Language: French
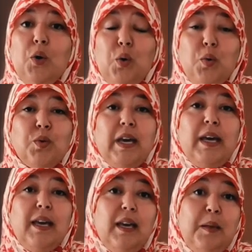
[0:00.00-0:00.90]
Au
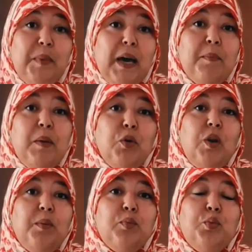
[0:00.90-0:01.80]
contraire, il paraît même que
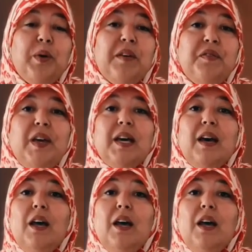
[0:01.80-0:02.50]
les poux préfèrent